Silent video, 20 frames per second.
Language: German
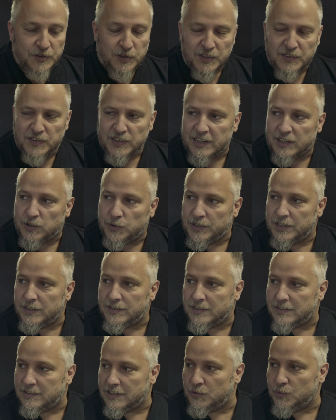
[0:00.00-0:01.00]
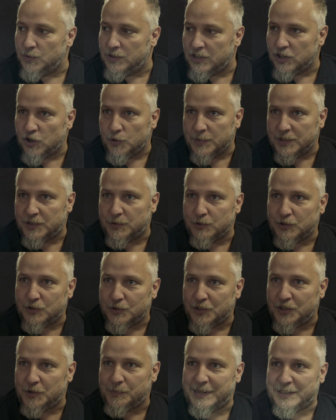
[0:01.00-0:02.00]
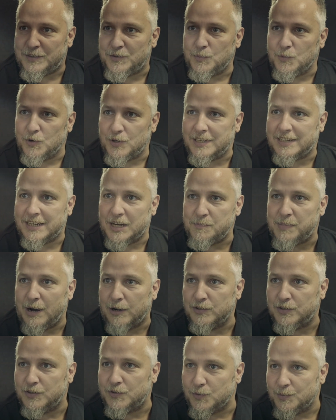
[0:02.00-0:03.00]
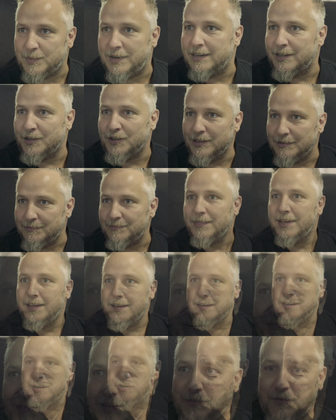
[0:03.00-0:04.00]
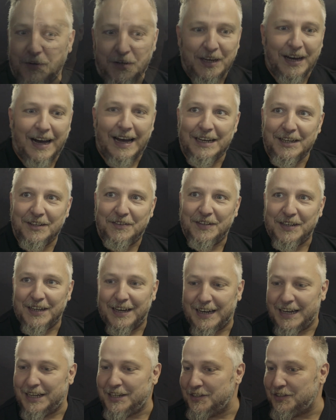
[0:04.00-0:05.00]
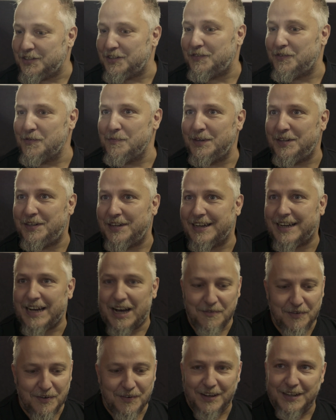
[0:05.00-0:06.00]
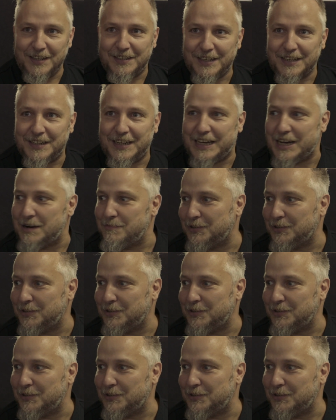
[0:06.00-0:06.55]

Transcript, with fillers: Und sonst in der Küche ist das natürlich auch immer zwischendurch die beste Möglichkeit, Pause zu machen. Ganz genau. Was für die eine die Zigarette ist, ist für mich der Kaffee, weil ich trinke den